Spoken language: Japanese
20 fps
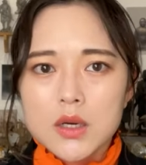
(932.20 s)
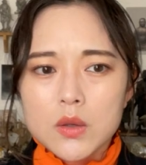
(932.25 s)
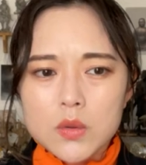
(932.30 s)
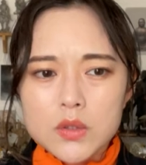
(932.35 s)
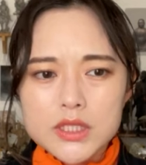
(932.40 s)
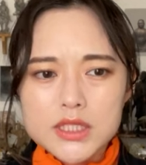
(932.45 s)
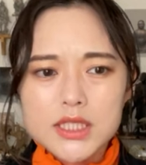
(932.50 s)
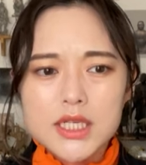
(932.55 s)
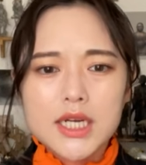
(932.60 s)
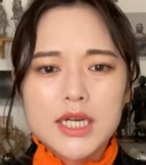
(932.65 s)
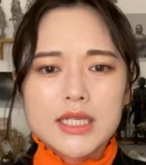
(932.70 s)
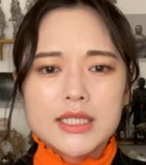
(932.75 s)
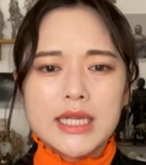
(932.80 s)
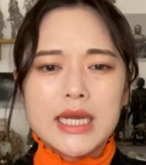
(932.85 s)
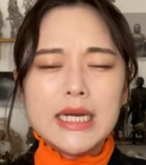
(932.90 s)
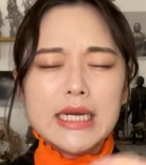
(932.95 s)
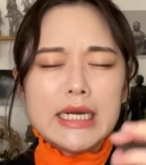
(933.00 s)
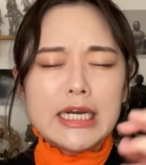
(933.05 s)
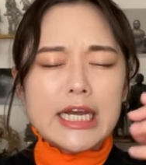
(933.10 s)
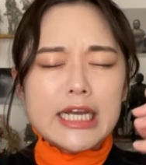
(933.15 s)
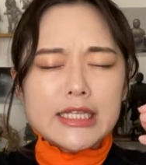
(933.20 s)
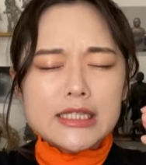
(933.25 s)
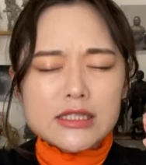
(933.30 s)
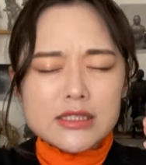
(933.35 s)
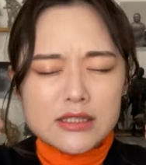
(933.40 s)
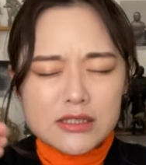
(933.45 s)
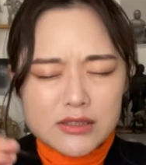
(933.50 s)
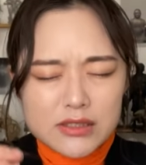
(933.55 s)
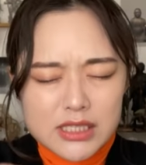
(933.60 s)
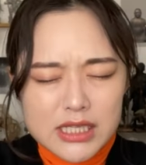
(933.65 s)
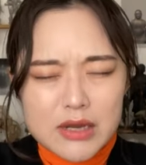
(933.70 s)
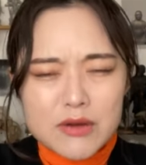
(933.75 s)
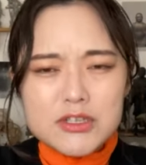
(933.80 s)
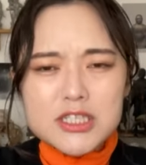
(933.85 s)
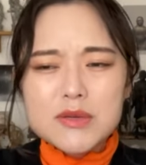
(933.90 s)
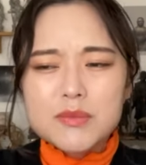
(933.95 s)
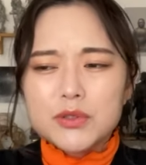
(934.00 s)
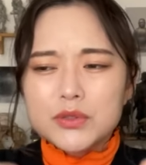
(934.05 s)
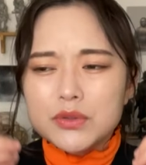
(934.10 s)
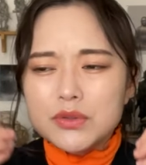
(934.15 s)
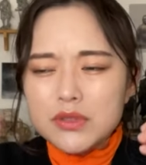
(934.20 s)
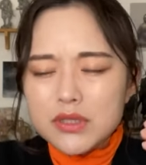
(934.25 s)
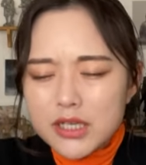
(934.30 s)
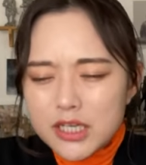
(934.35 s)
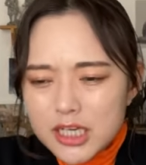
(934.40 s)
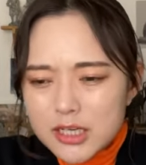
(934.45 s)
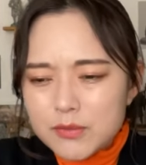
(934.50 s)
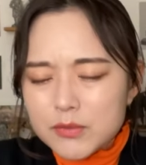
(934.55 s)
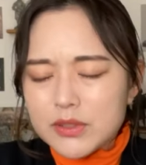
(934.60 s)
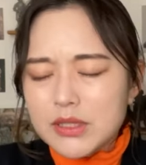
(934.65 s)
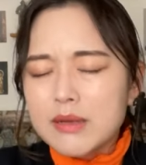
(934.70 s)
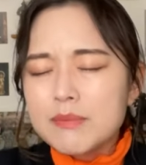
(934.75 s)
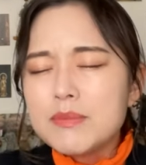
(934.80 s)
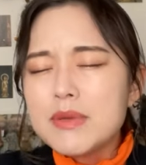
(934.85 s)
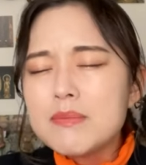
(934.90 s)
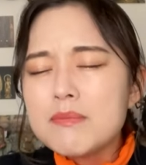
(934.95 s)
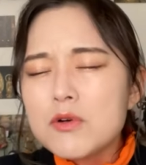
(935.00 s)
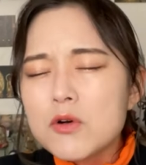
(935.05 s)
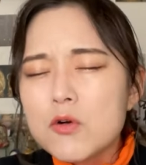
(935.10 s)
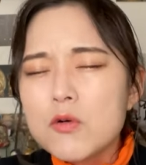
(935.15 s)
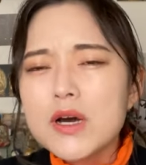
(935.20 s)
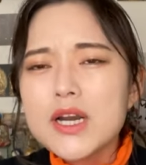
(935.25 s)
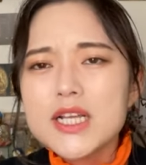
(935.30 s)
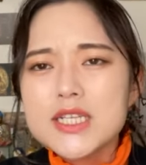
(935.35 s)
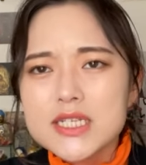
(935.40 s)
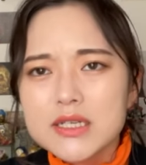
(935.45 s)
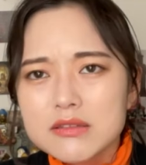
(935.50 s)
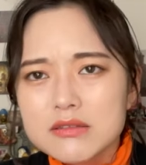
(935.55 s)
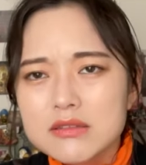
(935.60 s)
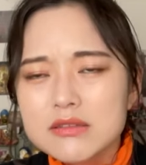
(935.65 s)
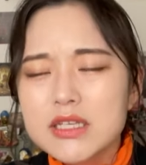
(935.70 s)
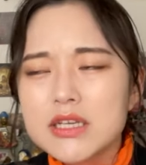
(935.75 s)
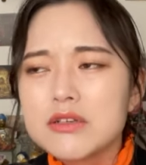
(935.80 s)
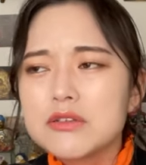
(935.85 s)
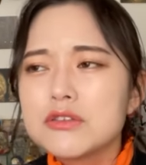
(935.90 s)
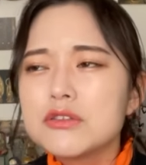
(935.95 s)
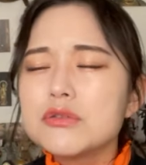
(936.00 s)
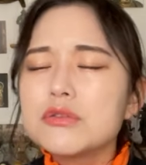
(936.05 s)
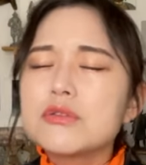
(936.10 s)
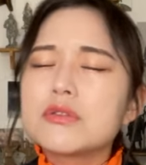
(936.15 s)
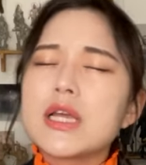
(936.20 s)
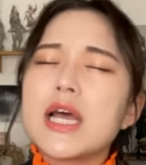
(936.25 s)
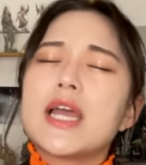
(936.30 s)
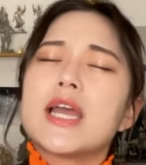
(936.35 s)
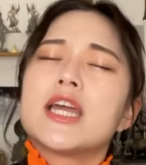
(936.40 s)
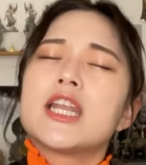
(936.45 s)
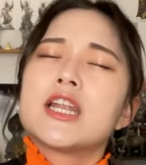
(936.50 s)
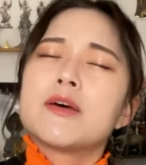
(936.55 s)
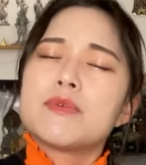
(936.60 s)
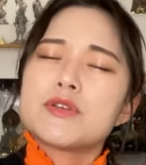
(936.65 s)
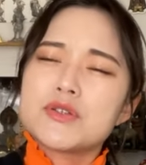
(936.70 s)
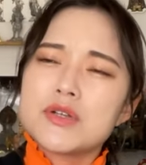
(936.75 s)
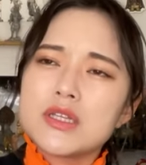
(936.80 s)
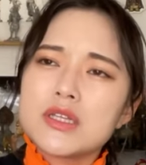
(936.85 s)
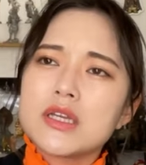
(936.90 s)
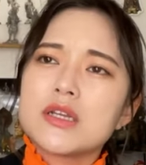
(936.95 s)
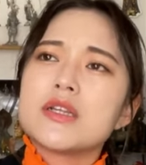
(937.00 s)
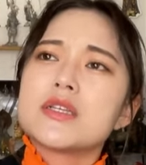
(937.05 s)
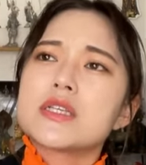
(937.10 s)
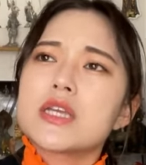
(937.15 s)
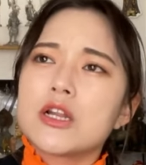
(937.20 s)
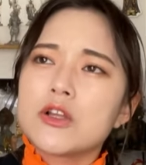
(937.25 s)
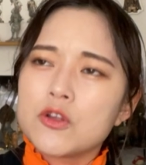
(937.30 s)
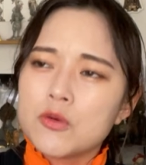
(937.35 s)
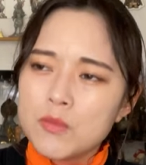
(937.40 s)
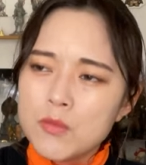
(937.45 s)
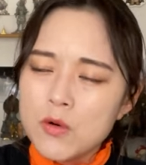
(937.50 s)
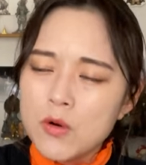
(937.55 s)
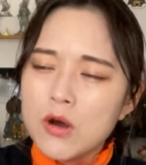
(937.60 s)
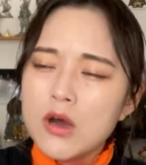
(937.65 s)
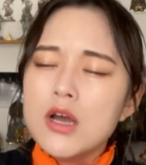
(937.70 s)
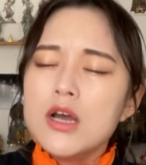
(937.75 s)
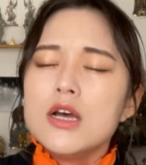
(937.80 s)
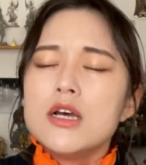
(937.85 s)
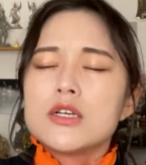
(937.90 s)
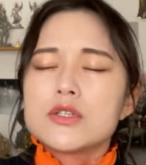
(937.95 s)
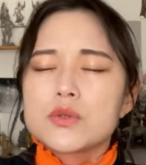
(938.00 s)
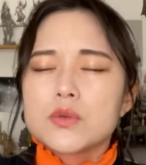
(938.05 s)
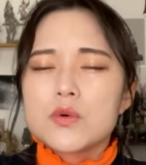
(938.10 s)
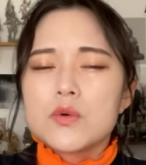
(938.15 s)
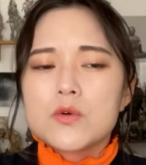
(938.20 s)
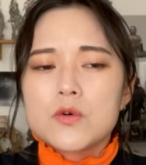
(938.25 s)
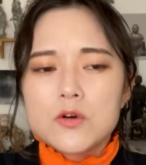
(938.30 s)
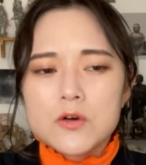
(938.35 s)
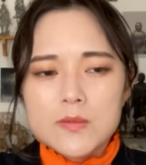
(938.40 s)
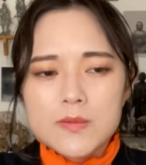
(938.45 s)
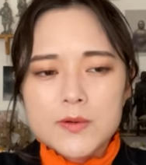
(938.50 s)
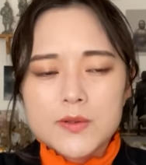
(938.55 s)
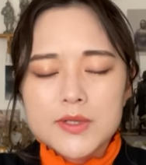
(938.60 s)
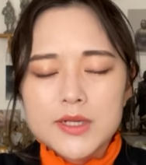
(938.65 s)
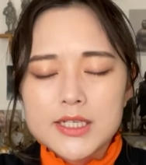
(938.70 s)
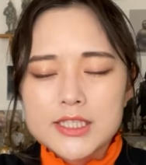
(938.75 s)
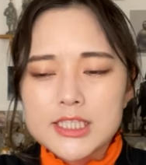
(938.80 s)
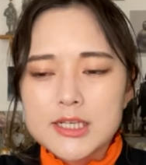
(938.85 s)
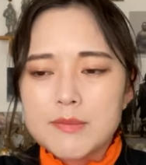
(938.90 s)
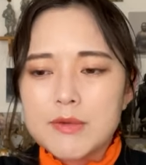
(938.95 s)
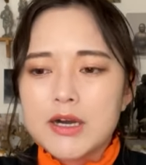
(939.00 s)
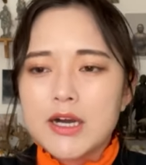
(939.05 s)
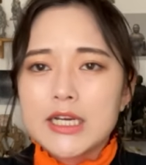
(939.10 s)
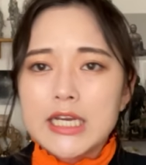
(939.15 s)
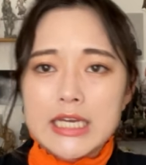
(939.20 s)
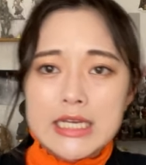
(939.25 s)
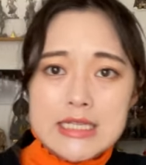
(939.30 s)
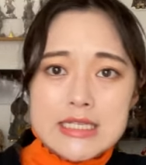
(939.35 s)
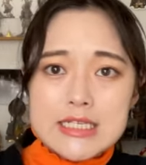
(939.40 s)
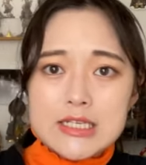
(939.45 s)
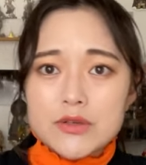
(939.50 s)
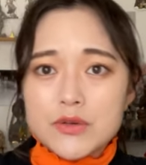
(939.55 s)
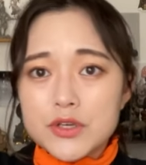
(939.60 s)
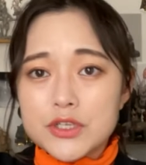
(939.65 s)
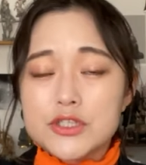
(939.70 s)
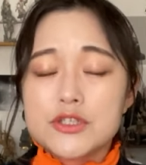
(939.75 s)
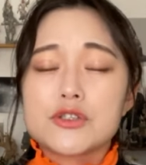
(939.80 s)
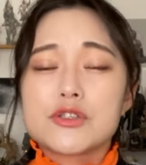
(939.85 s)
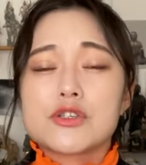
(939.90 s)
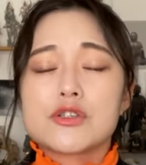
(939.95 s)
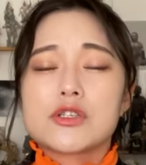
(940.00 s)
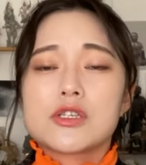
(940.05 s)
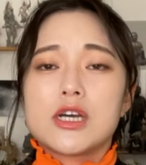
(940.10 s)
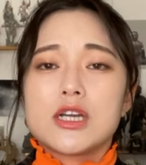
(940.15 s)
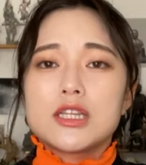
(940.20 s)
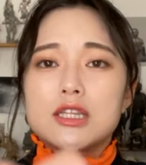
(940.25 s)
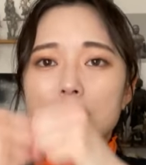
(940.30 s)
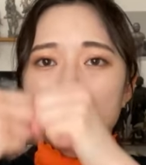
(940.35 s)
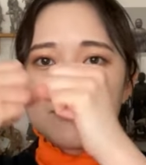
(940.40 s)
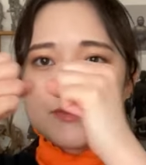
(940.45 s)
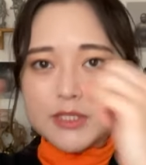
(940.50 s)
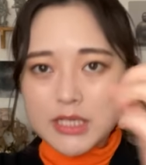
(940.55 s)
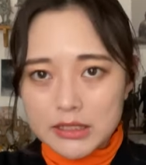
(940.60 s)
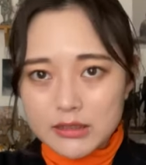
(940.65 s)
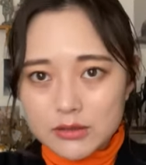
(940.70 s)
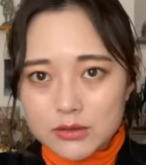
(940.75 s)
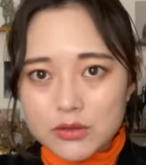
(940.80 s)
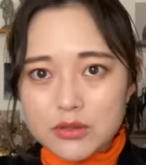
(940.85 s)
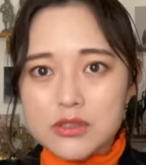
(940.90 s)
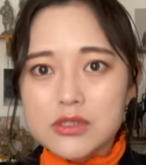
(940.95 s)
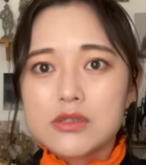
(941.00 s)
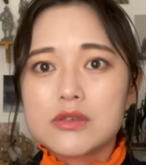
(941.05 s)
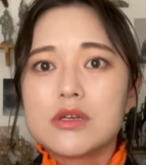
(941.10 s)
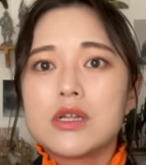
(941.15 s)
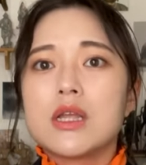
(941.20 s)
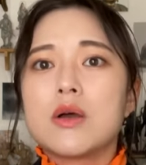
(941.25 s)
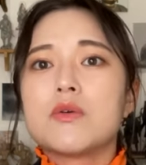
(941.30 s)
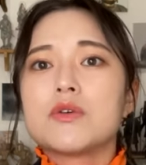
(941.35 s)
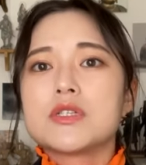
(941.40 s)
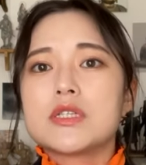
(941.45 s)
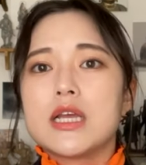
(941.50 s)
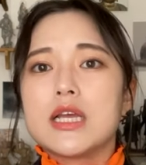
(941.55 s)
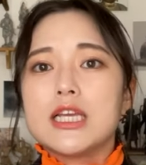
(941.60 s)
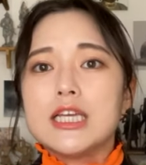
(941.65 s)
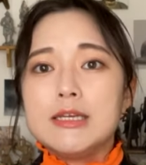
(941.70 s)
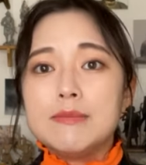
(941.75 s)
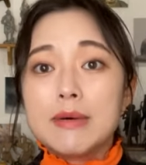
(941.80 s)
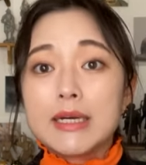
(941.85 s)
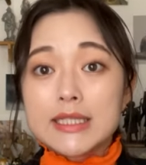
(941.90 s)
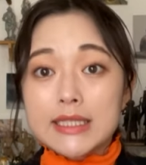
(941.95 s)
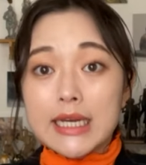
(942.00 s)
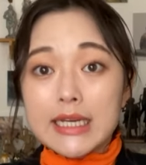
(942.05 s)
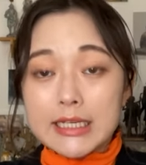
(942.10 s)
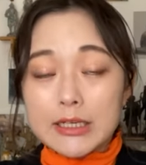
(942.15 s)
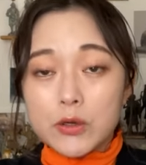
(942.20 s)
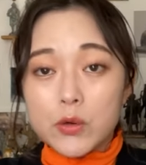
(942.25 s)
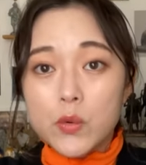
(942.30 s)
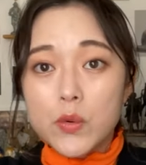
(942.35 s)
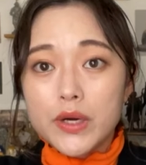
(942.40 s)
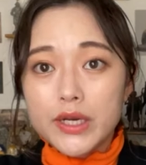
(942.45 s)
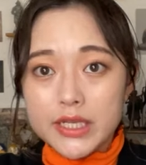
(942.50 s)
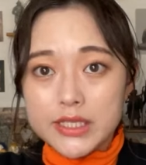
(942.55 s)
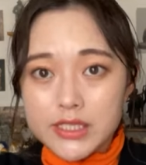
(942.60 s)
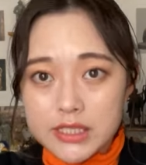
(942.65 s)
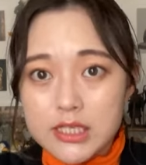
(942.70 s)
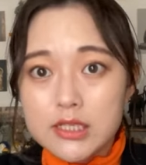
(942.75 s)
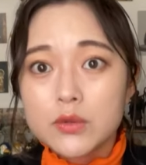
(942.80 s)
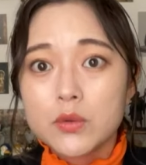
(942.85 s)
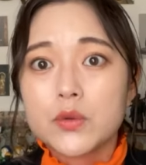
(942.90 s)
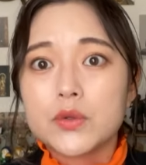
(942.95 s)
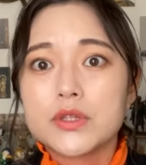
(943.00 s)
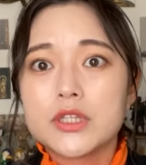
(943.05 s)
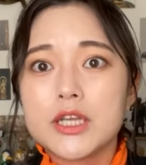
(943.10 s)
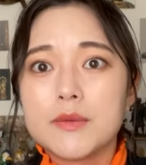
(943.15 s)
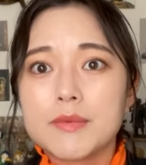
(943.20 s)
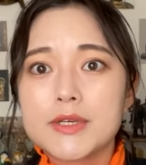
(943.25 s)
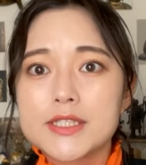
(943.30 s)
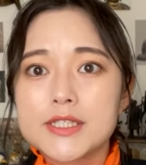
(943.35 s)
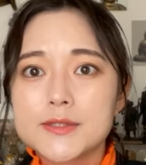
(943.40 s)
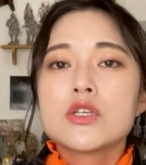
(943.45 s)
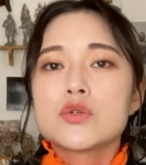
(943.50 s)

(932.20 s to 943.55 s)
こちらが何回作り直してもどんだけでも何遍も壊れちゃうっていうちょっと大変な場所だったんですけれども、そこを工房大師様が建築の技術を使ってちゃんと作り直して、未だに壊れずに残っています。